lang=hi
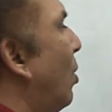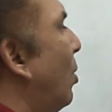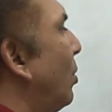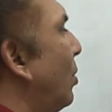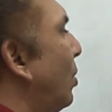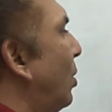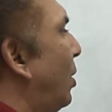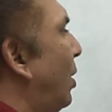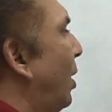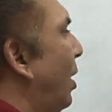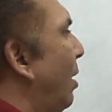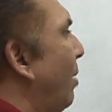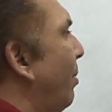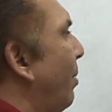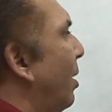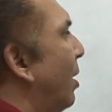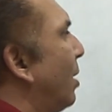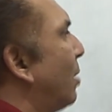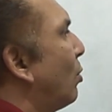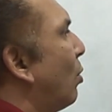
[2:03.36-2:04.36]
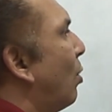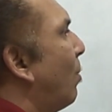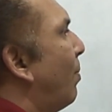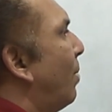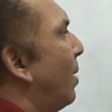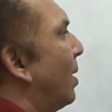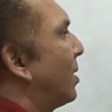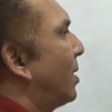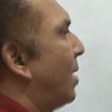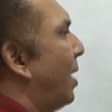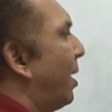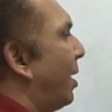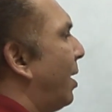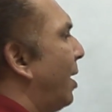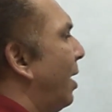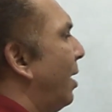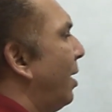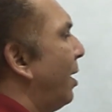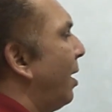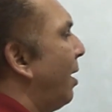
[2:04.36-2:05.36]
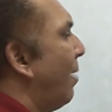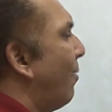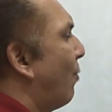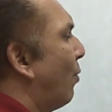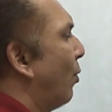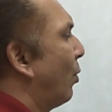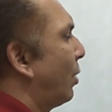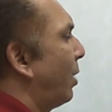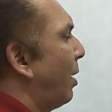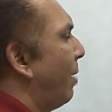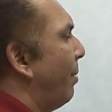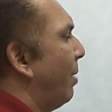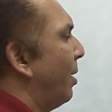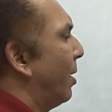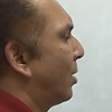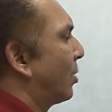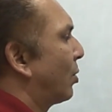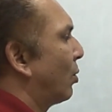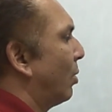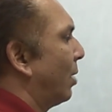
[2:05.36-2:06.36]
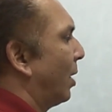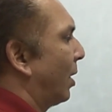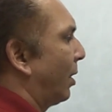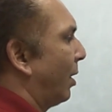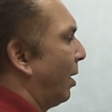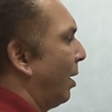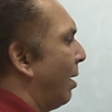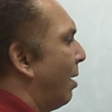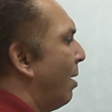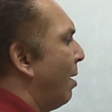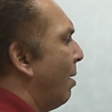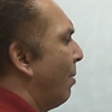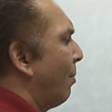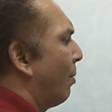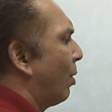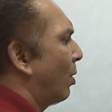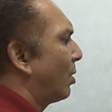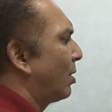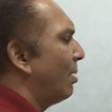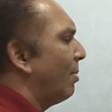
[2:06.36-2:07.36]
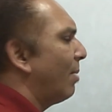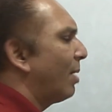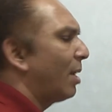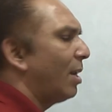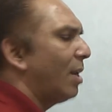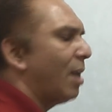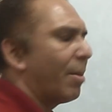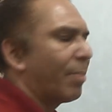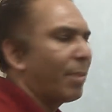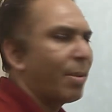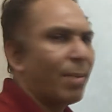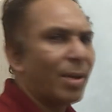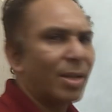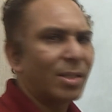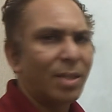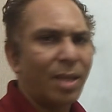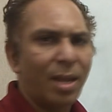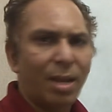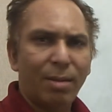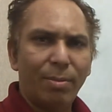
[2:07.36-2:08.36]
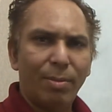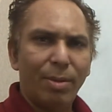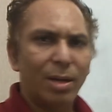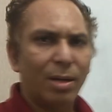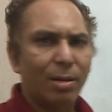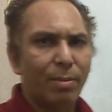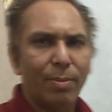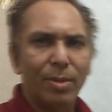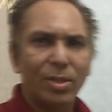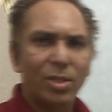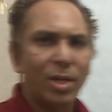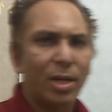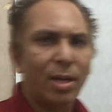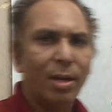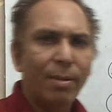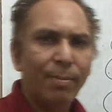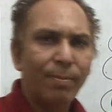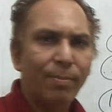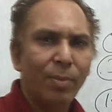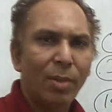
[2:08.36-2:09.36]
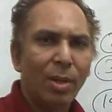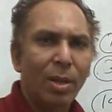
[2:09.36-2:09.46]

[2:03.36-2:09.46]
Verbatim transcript: और तीन मिनट्स और प्लस एक यानी कि ये फोर्टी मिनट्स हो जाते हैं अप्रॉक्सीमेटली आपके पास एक मिनट बचेगा